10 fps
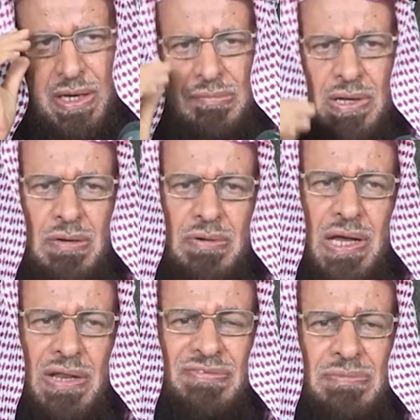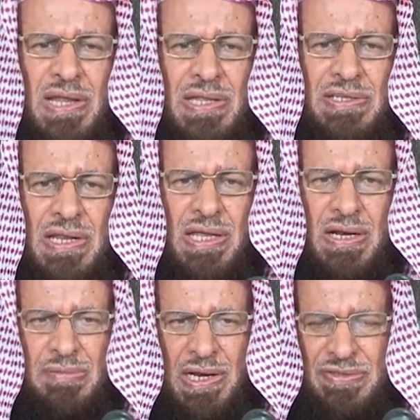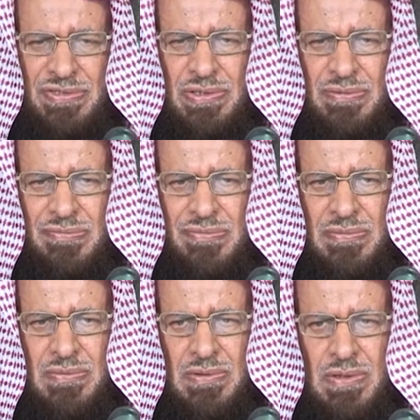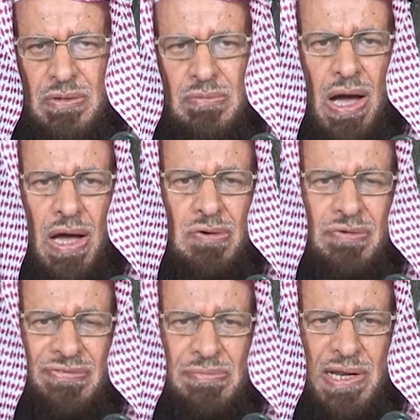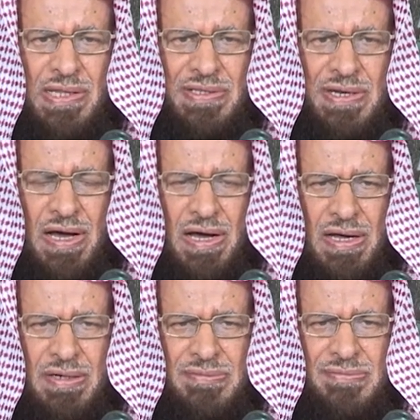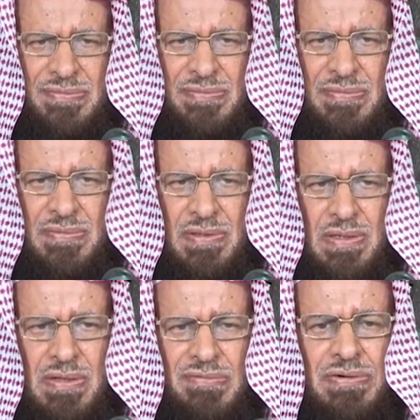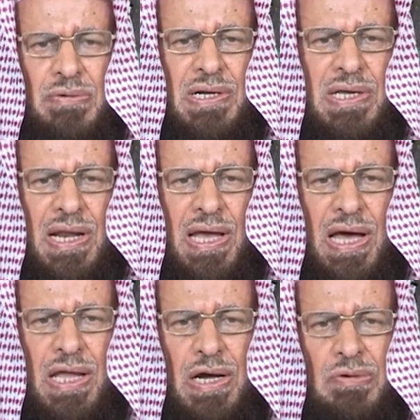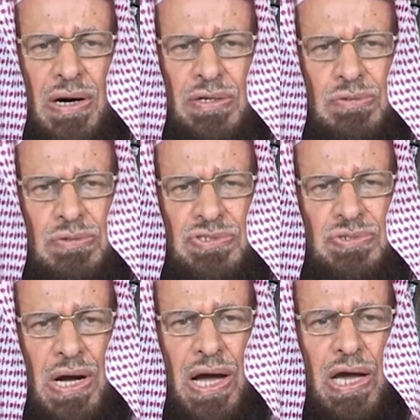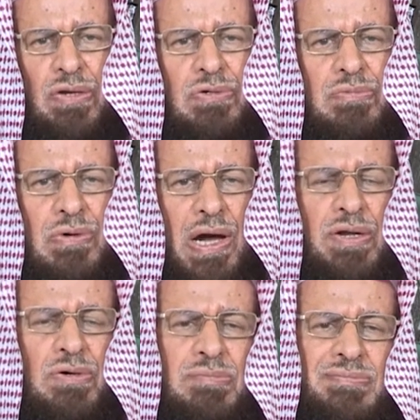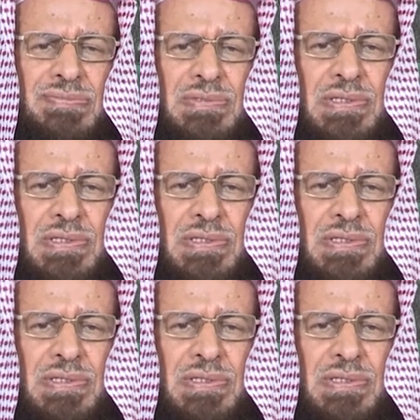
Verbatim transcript: أما لو كان في بلد غير بلده وأهله في بلد آخر فوكل أهله أن يخرجوها عنهم وعنهم